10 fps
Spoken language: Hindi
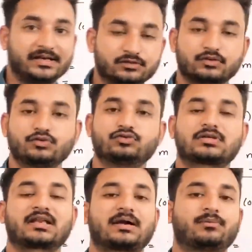वैल्यूज़ को
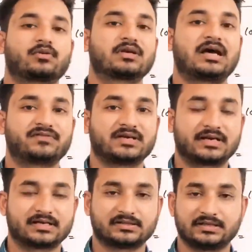यूज़ करके आप लोग ग्राफ
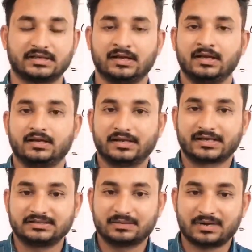ड्रा करते हैं
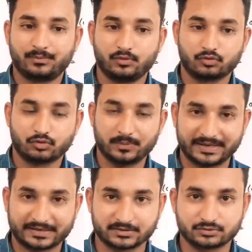लेकिन जब आप लोगों की
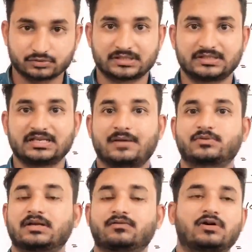प्रैक्टिस हो जाती है
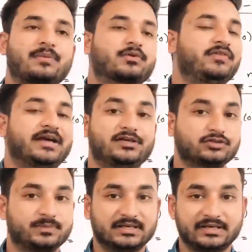आप जो है ना वो आपको
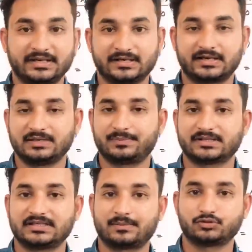वैल्यूज़ भी नहीं लगानी
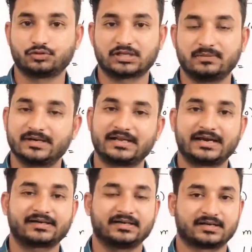पड़ती आप चुटकी में
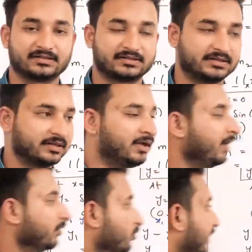डायरेक्ट ही कर देते हैं